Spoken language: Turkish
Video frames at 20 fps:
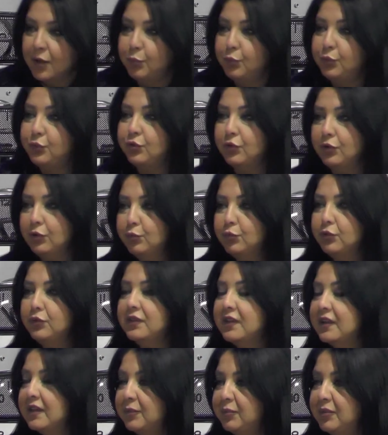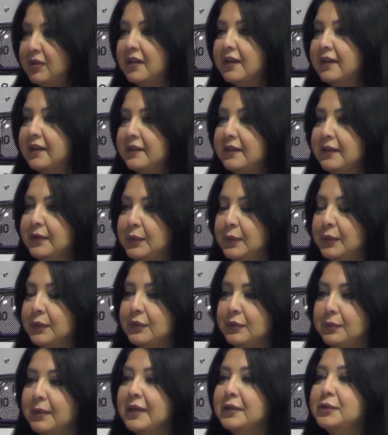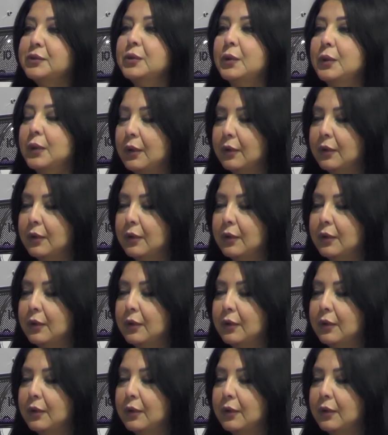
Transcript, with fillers: Bütün bunları bir arada yürütmek zor